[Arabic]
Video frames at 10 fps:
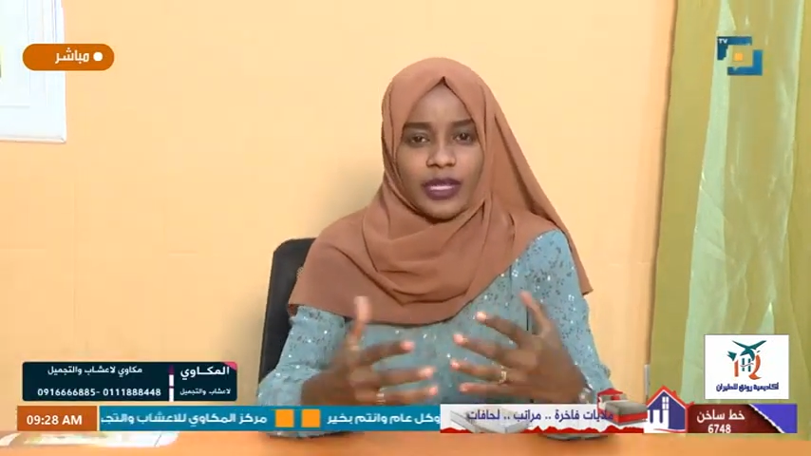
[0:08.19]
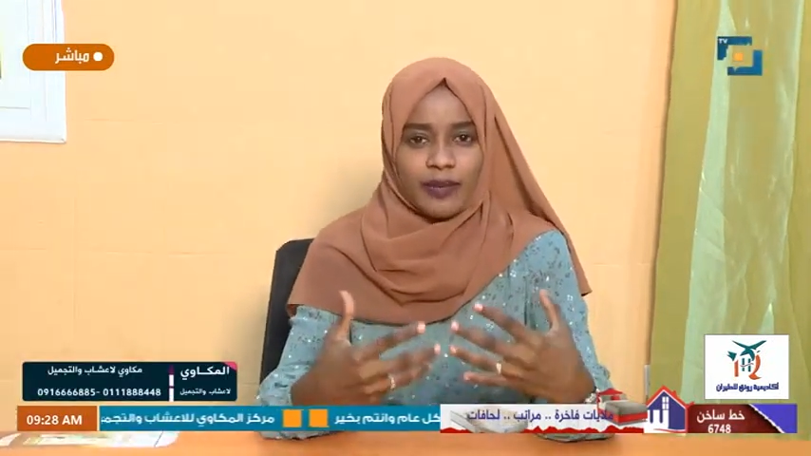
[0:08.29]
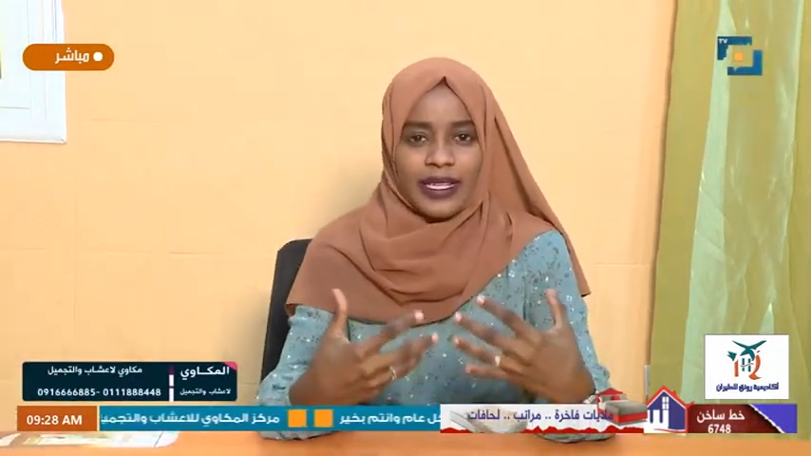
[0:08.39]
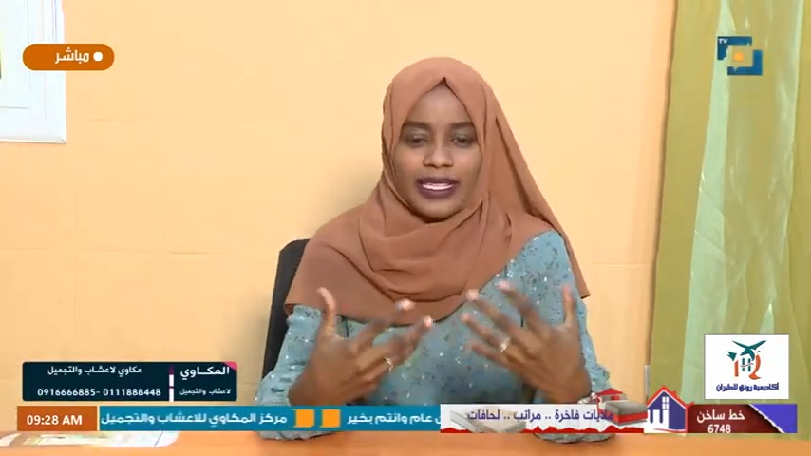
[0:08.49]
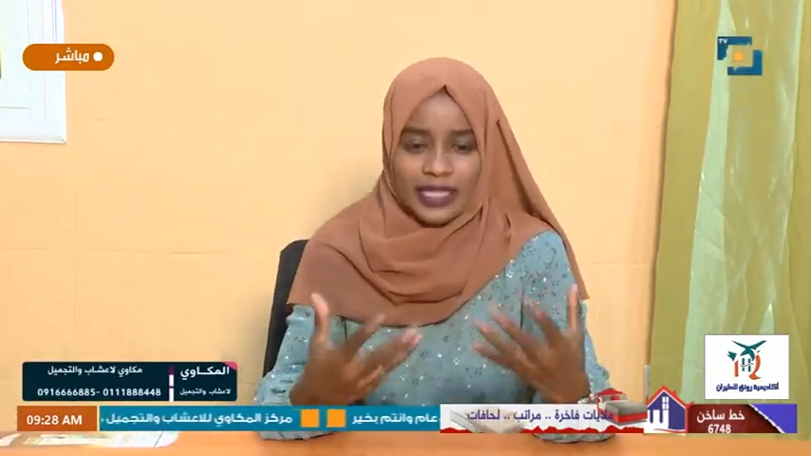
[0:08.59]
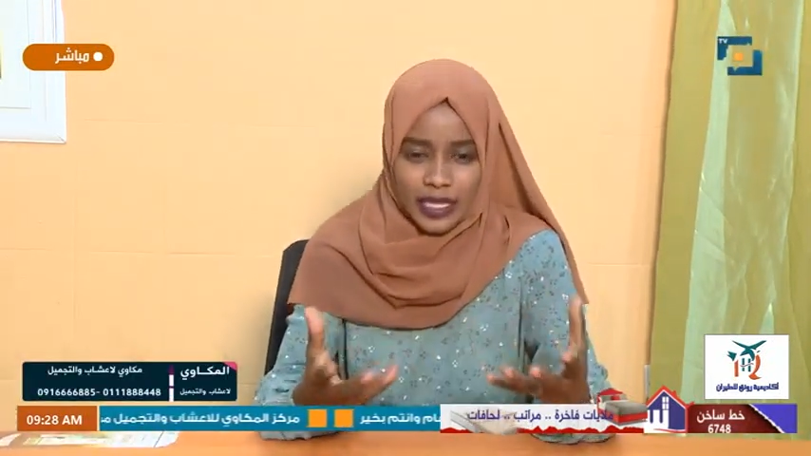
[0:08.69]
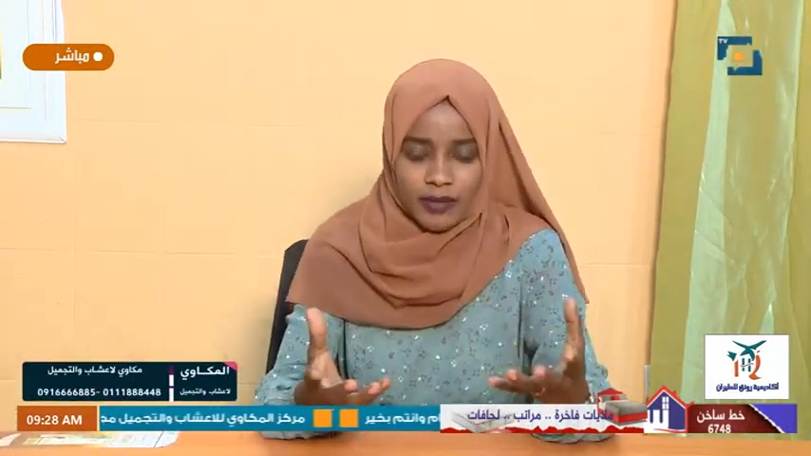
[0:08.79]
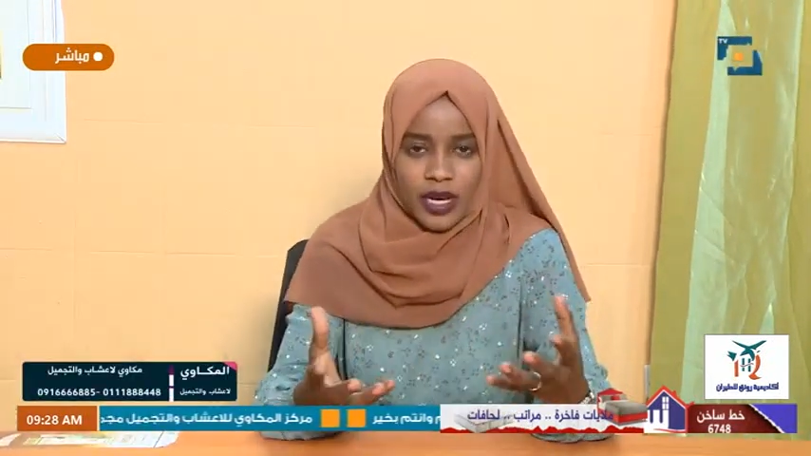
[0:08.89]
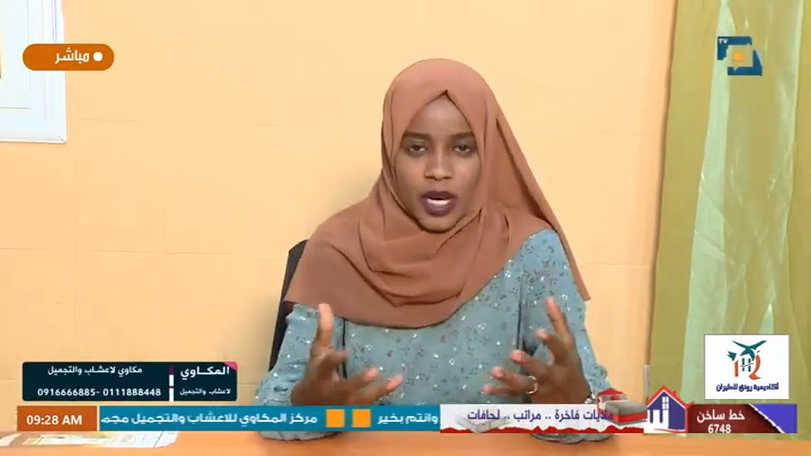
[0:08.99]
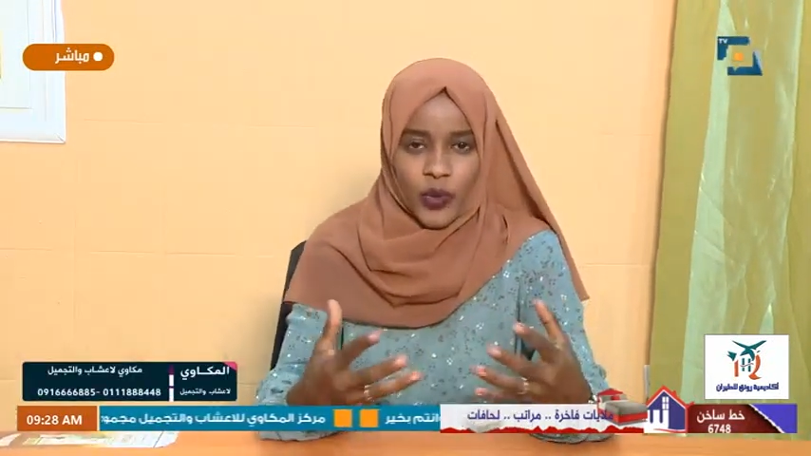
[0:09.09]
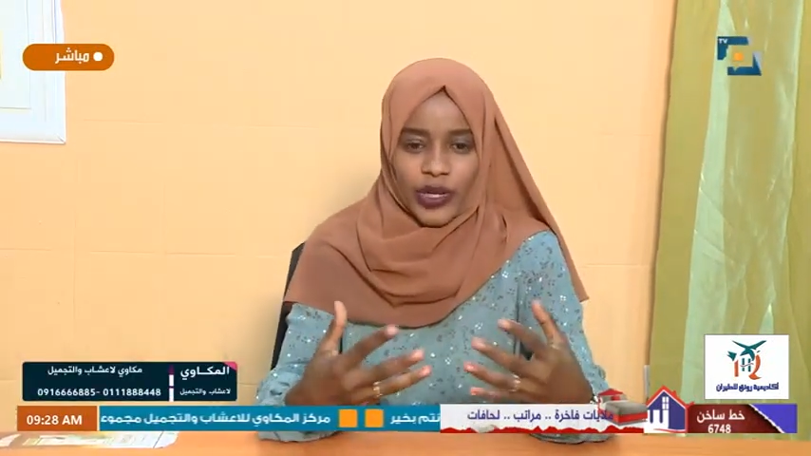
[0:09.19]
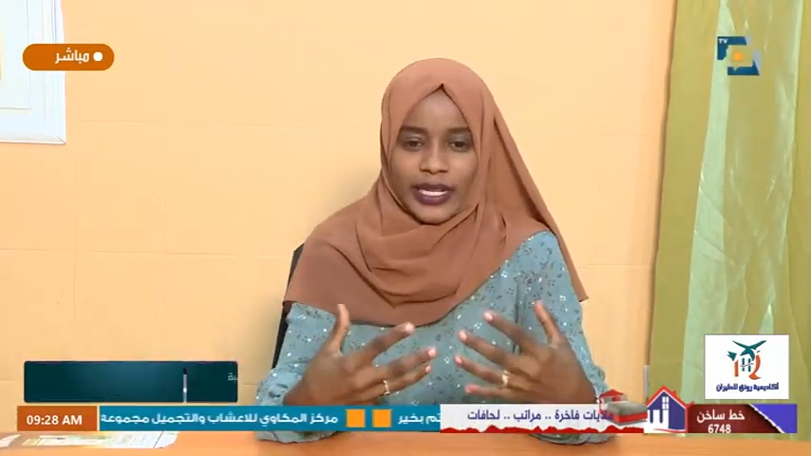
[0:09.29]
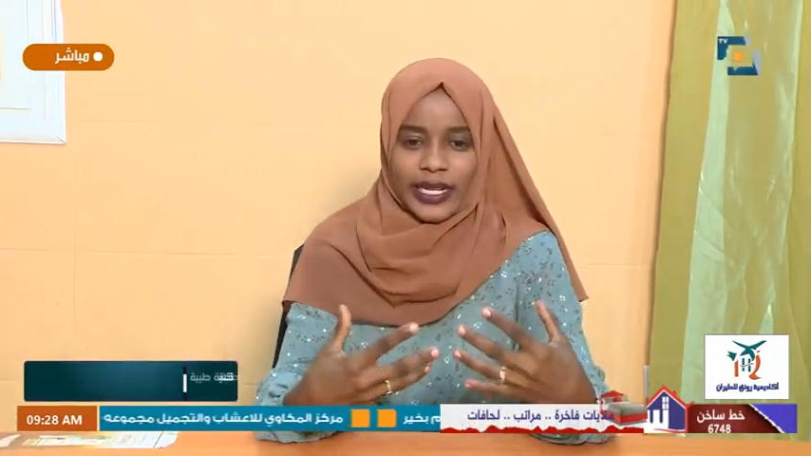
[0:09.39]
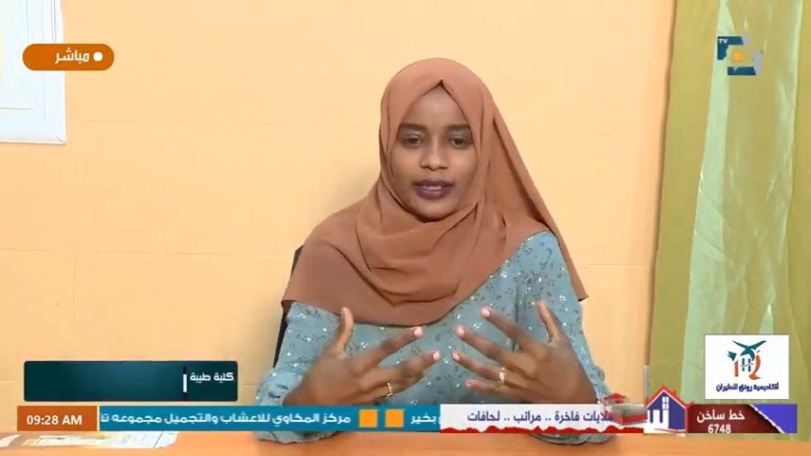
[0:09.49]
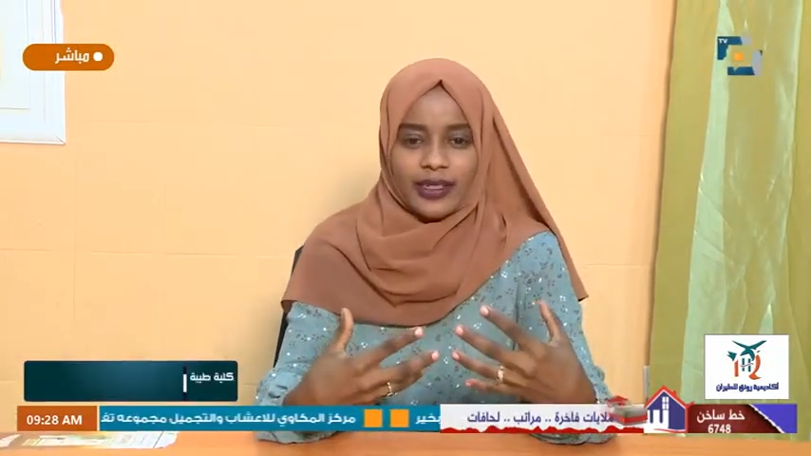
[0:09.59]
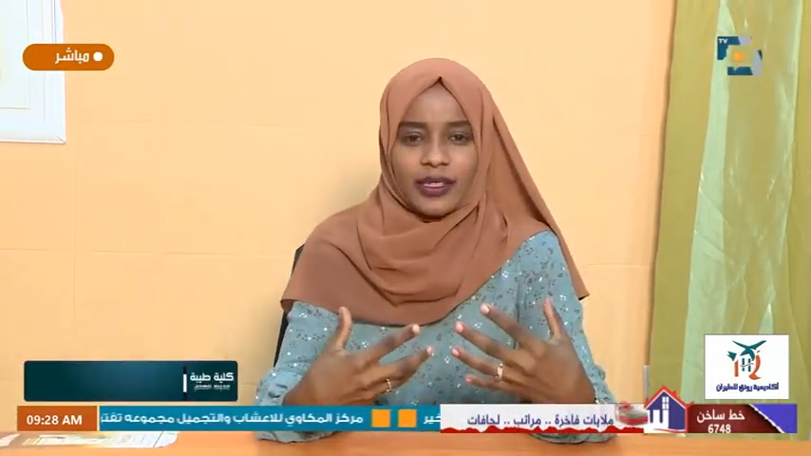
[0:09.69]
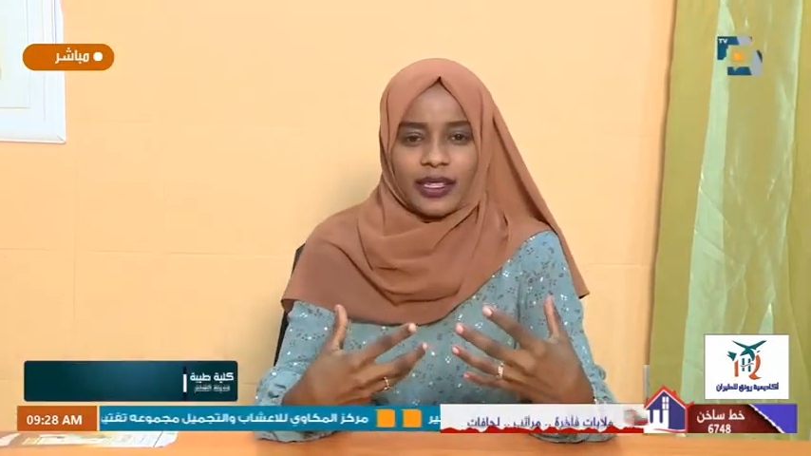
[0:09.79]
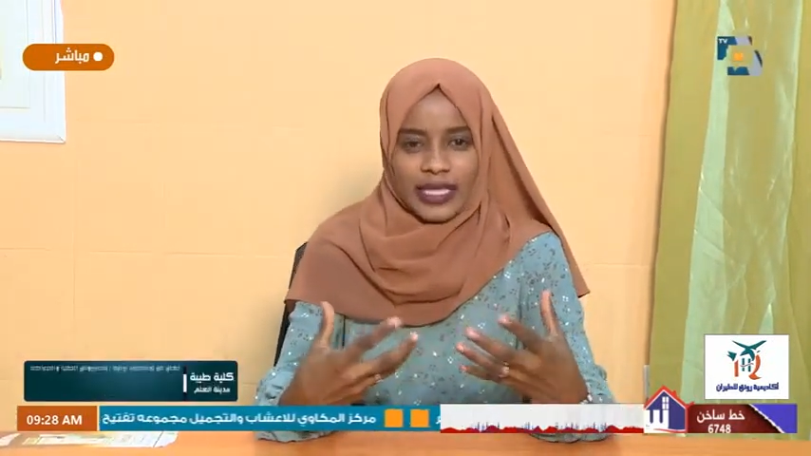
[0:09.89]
بالاستجمة أو النظرة